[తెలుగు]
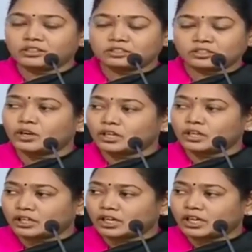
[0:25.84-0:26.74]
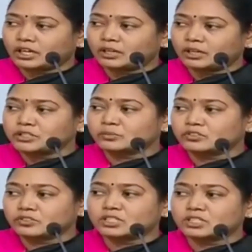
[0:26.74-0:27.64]
సౌకర్యం
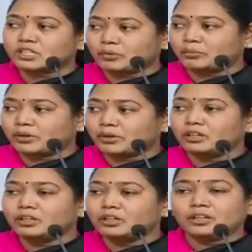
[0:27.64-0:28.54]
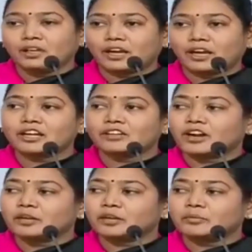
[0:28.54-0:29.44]
కల్పించమన్నారు చిన్న పాప అట్లాంటి
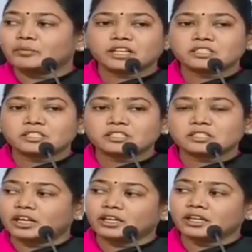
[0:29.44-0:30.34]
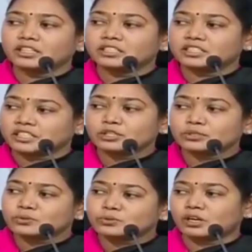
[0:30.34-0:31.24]
వాళ్ళ మీద ఖచ్చితంగా కఠినంగా చర్యలు
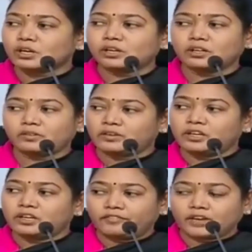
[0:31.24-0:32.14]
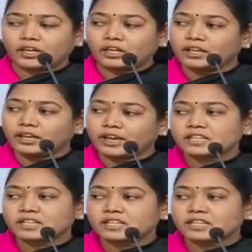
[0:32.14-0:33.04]
తీసుకుంటున్నామండి వెంటనే
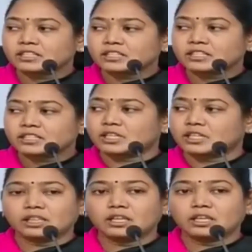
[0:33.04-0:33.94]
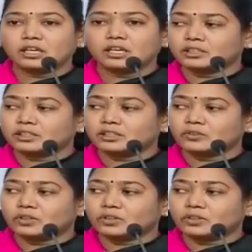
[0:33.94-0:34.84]
యాక్షన్ తీసుకోవడం జరిగింది అతన్ని
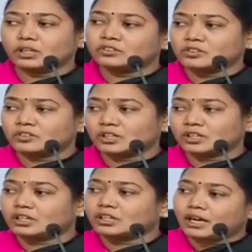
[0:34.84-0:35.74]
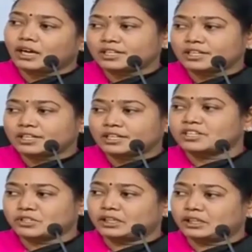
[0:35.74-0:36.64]
కూడా నిందితుడిని కూడా అరెస్ట్
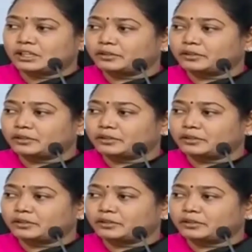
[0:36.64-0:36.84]
చేయడం జరిగింది